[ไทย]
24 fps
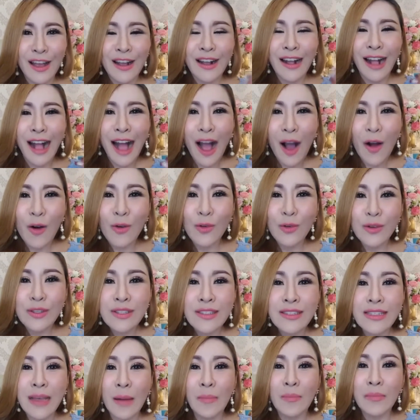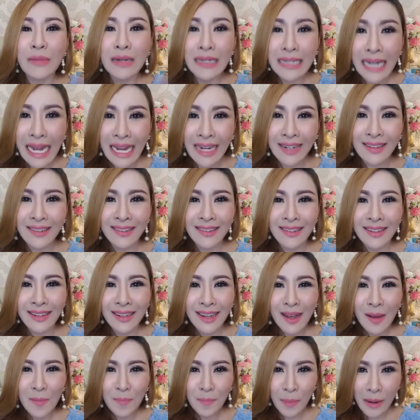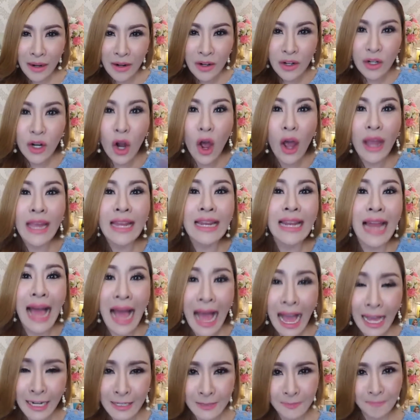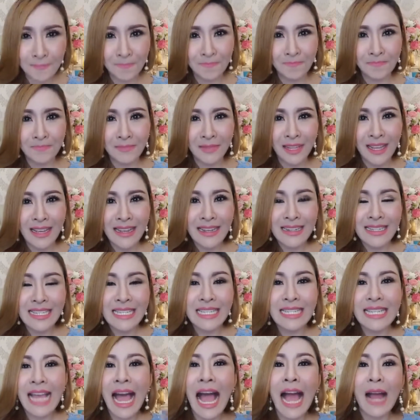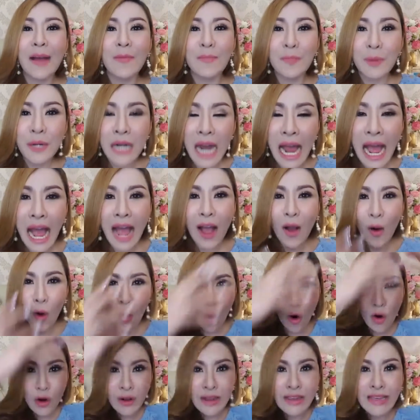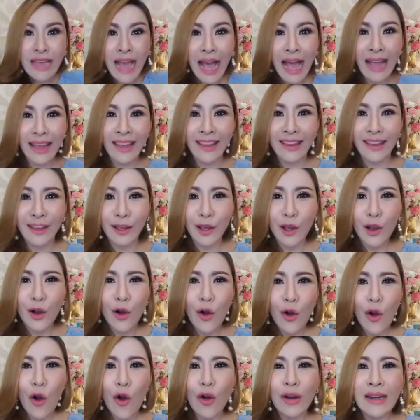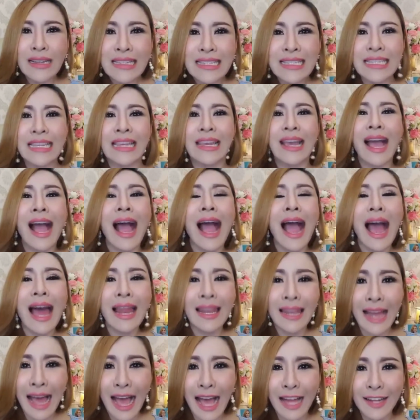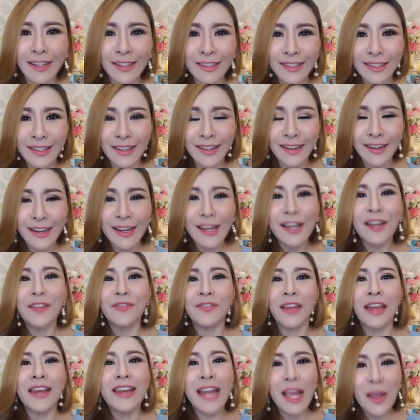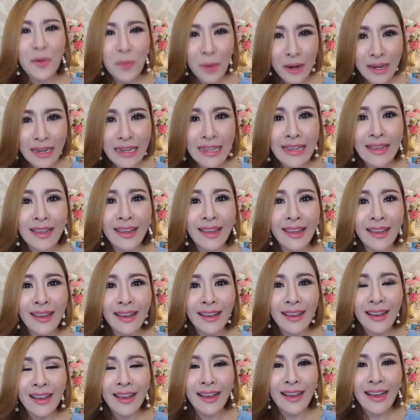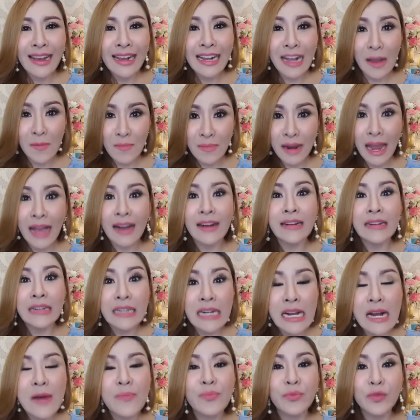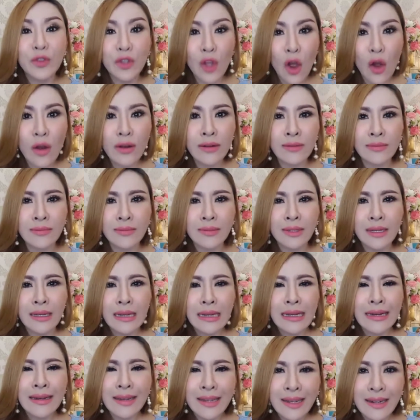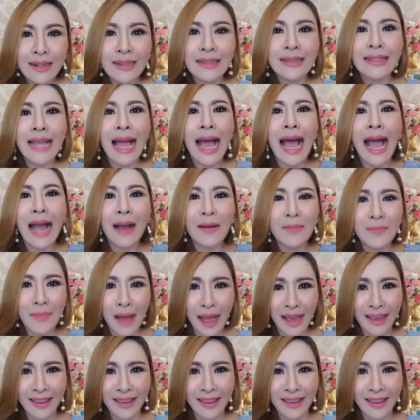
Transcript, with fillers: เขาสำเร็จเป็นร้อยล้านสร้างพระองค์ใหญ่องค์ละสี่ห้าล้านแต่ในวันนี้กำลังเริ่มต้นเดินทางใหม่